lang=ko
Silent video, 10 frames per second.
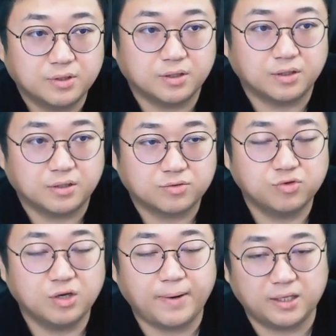어,
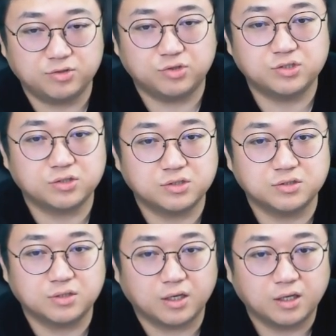뒤에 많이
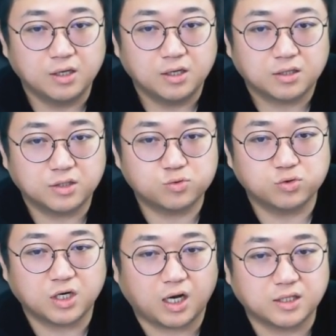뒤쳐지는데 계속
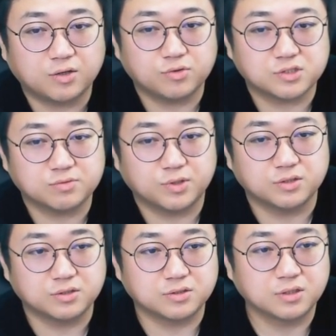도착 안 하고
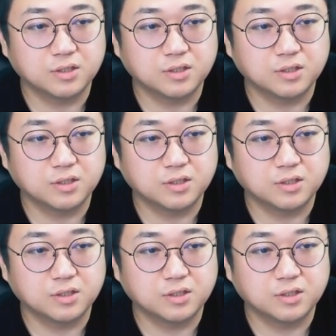있으면은